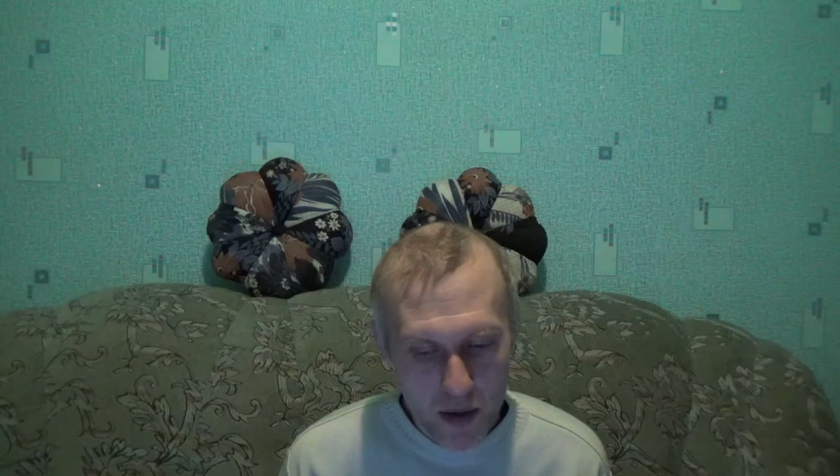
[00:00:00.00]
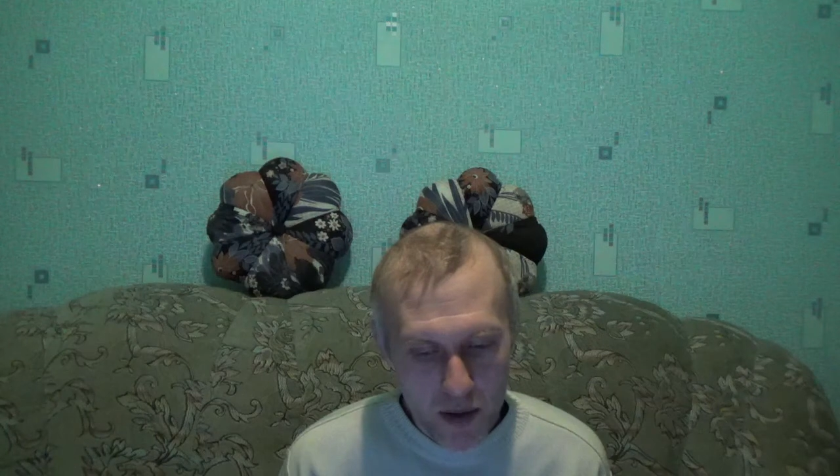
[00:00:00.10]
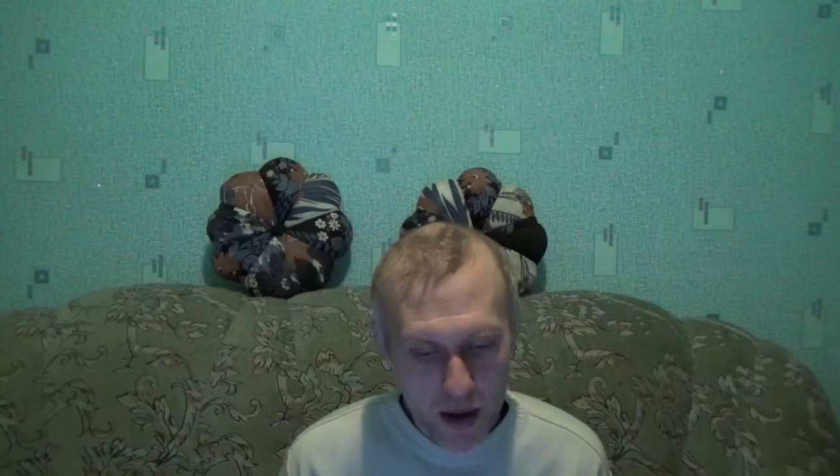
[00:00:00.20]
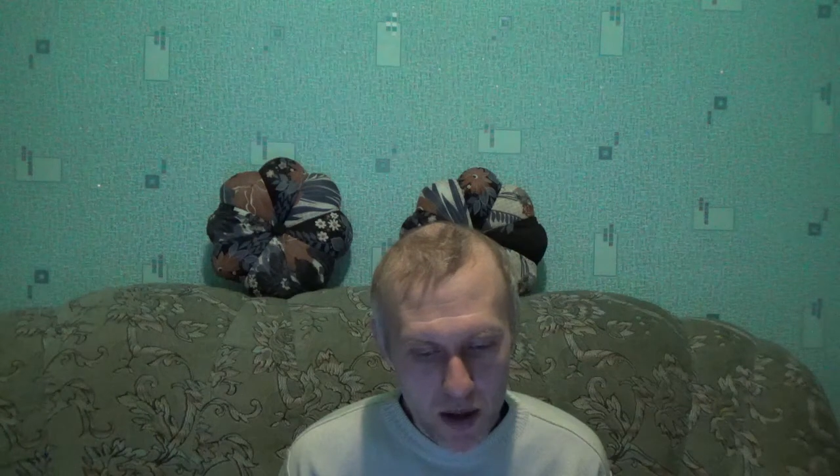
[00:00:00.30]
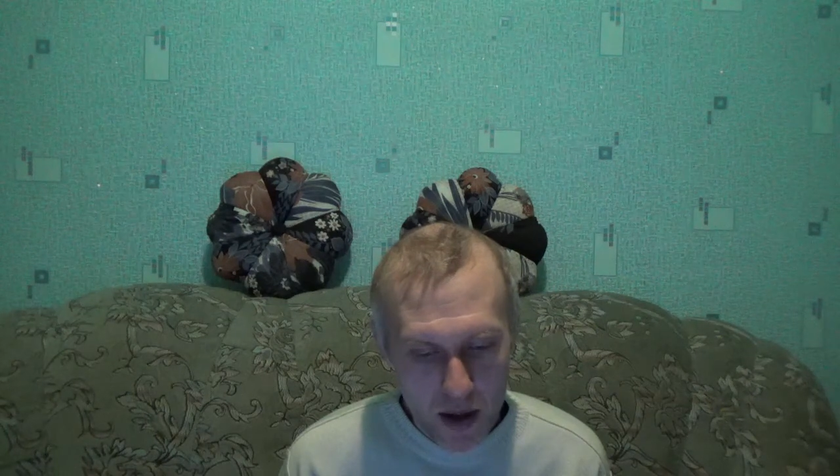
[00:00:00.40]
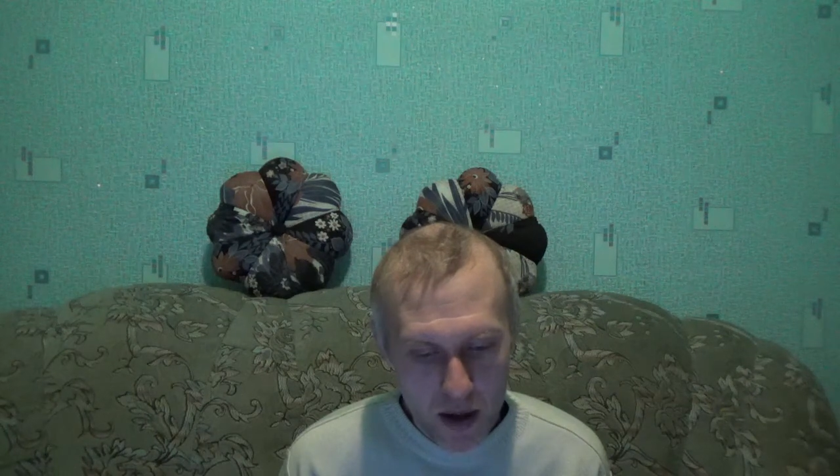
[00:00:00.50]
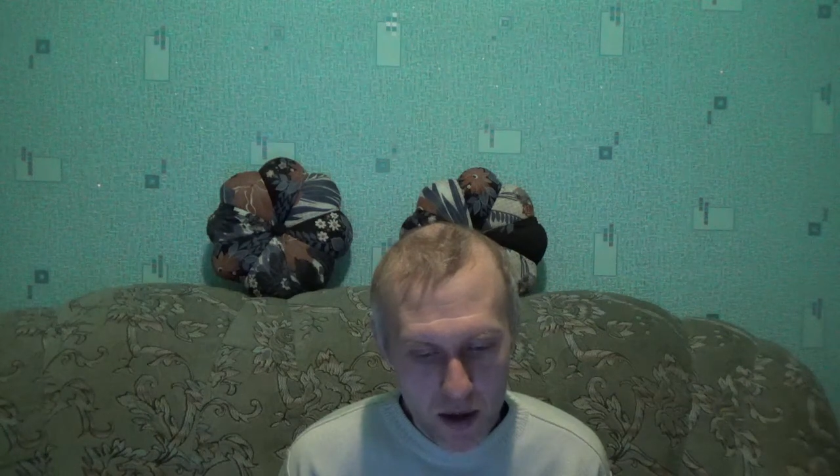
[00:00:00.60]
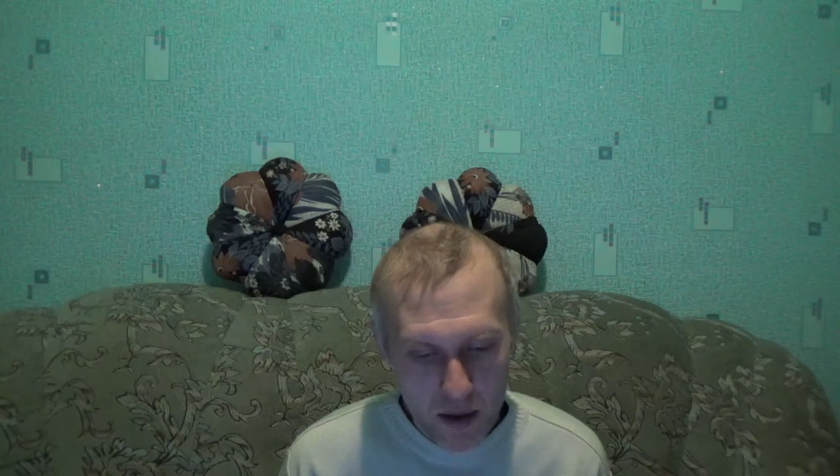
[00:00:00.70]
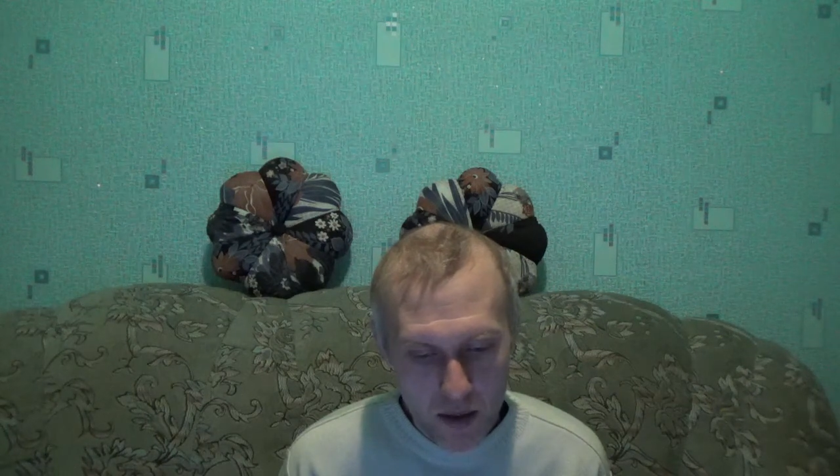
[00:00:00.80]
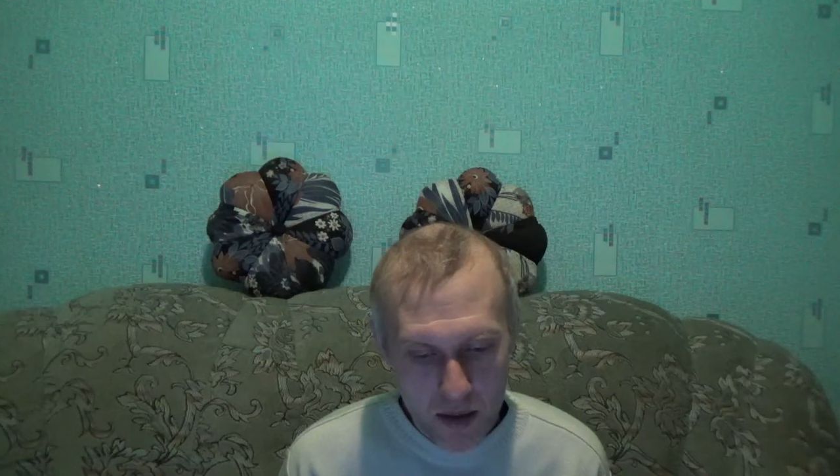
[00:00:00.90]

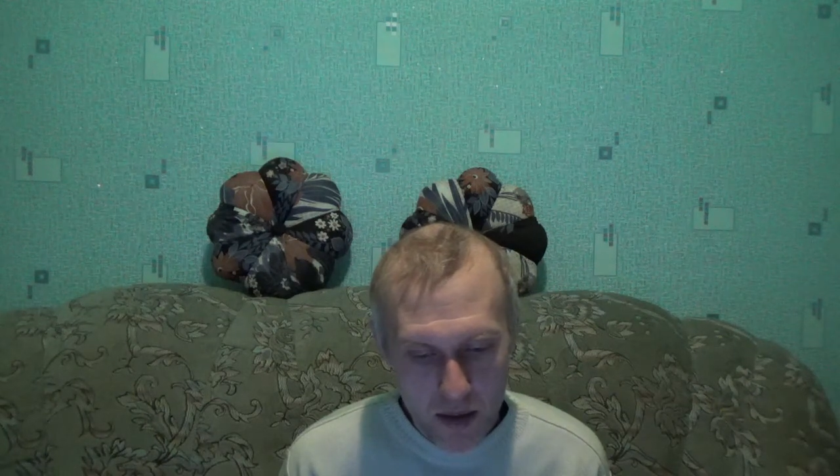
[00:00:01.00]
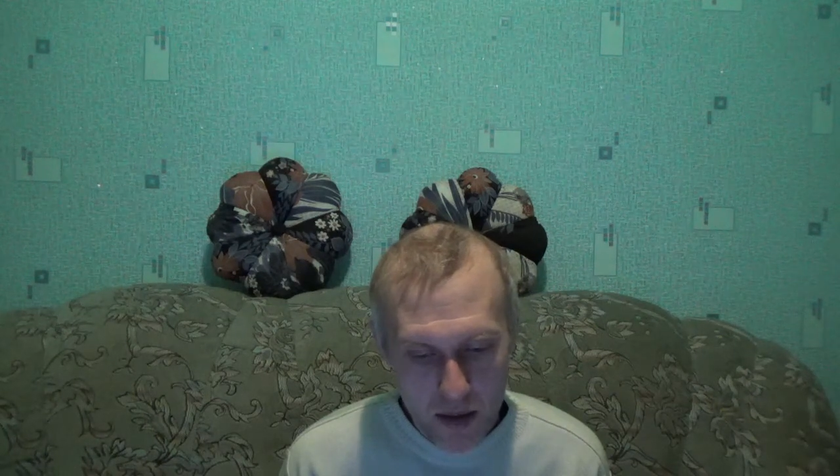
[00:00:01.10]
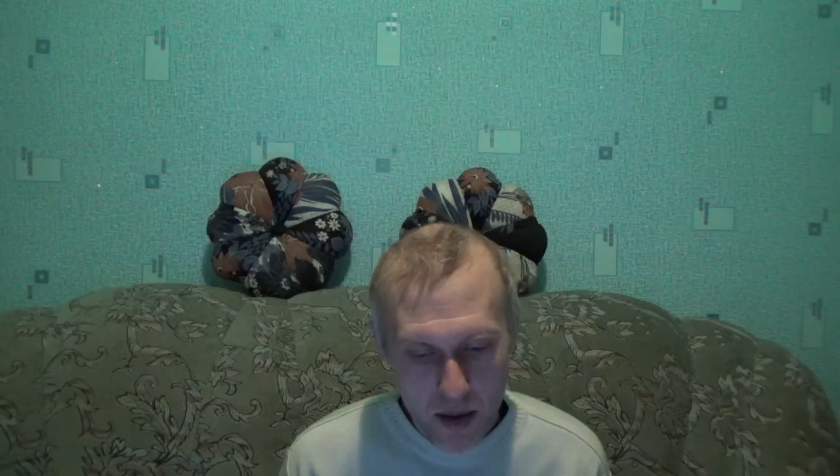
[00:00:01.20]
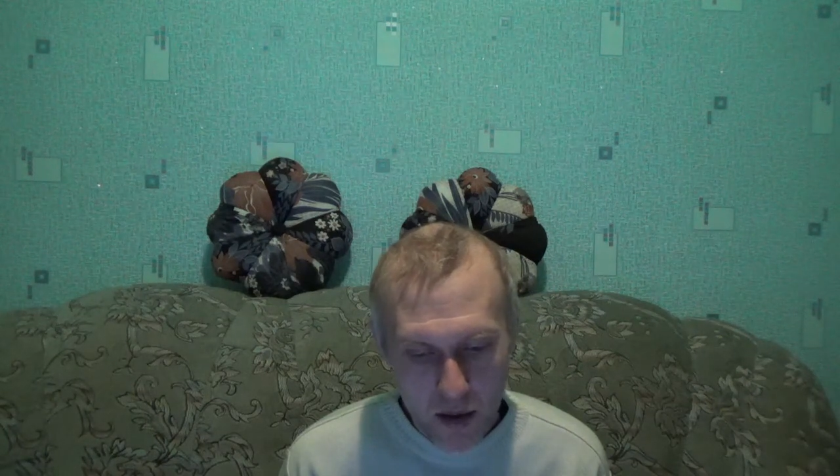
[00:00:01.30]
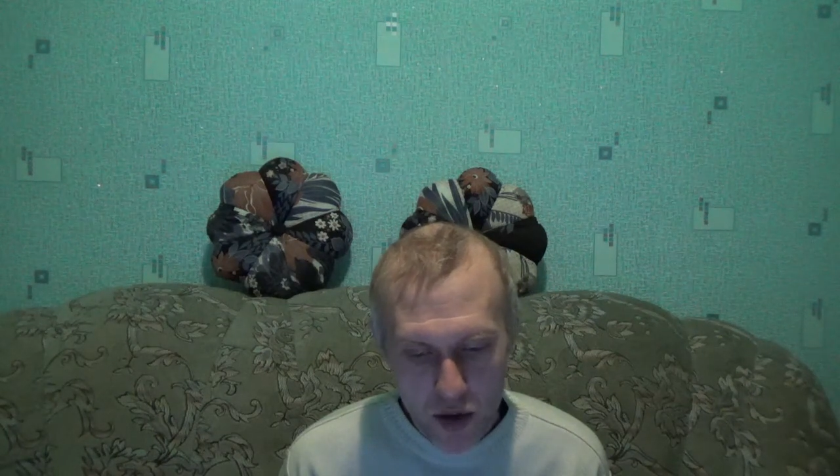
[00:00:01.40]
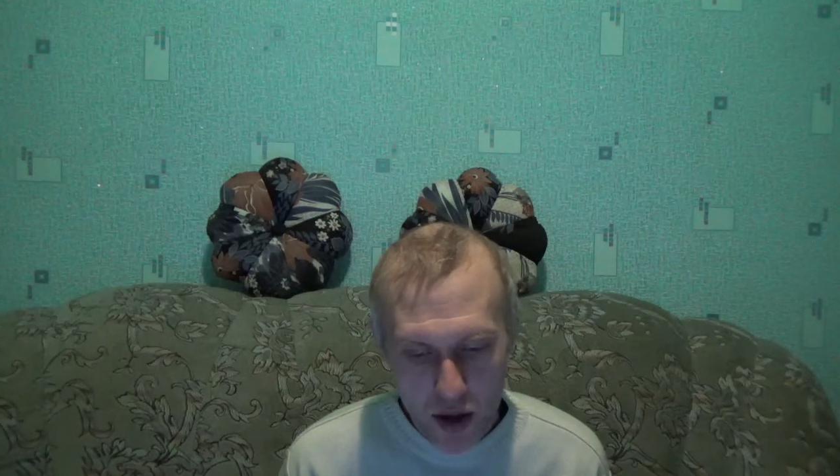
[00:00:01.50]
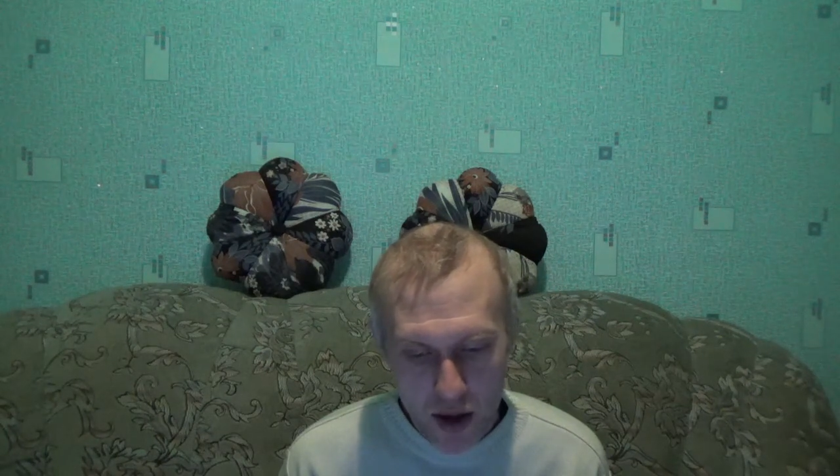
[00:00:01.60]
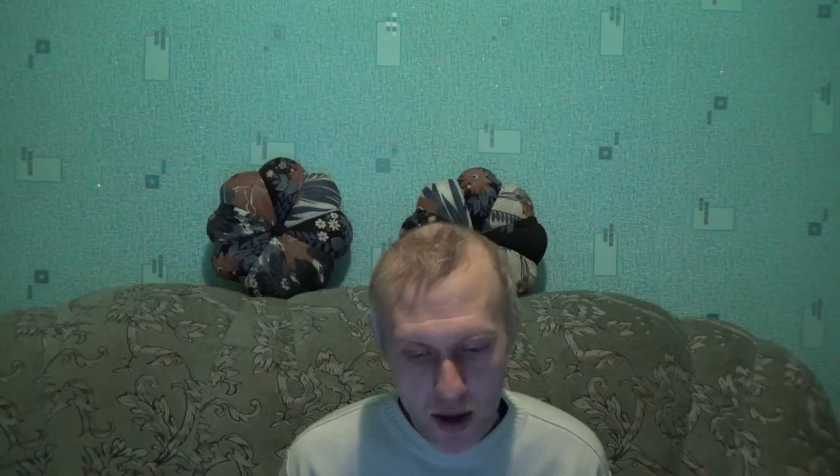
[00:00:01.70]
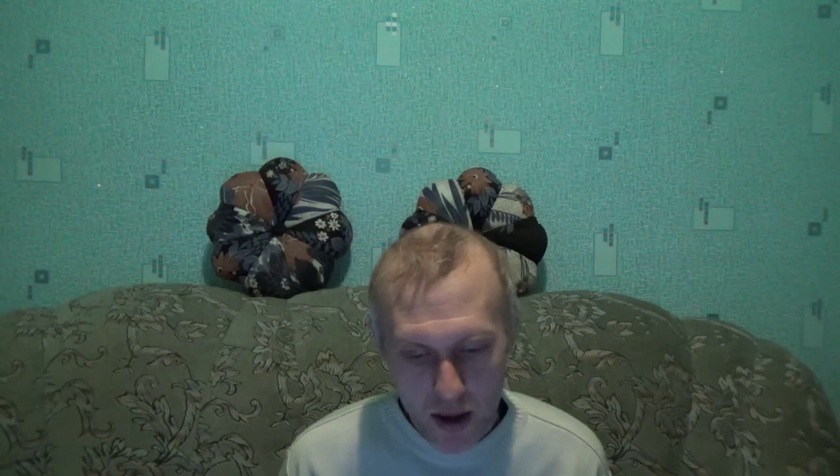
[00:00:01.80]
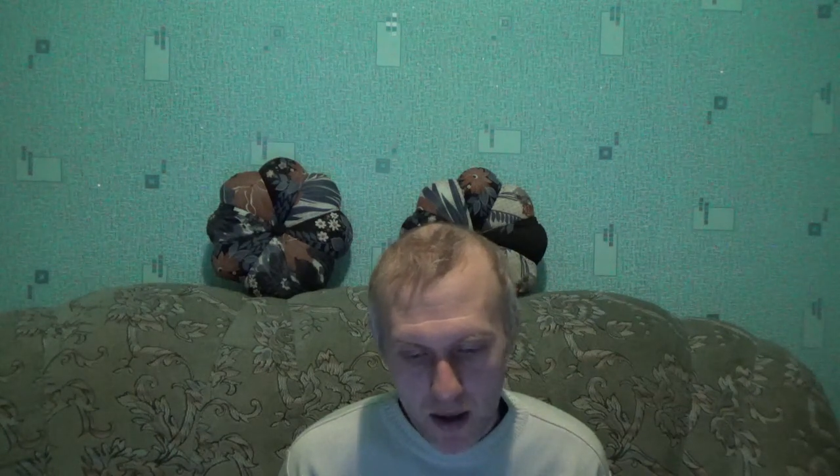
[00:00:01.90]
устранению
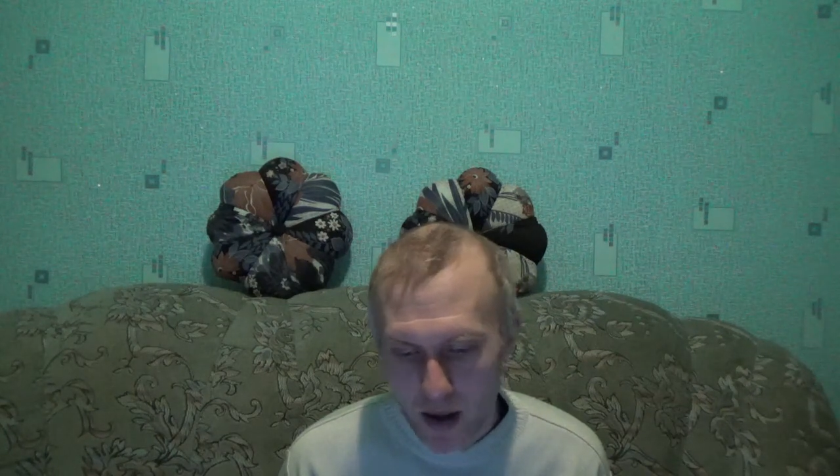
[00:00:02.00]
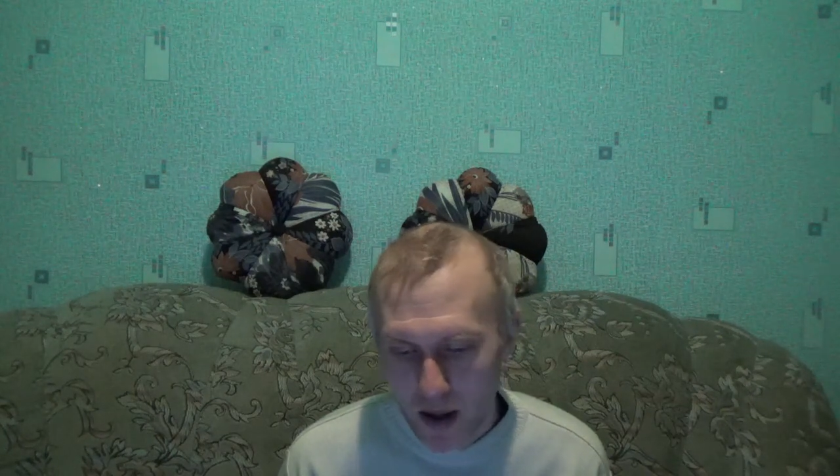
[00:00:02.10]
нарушений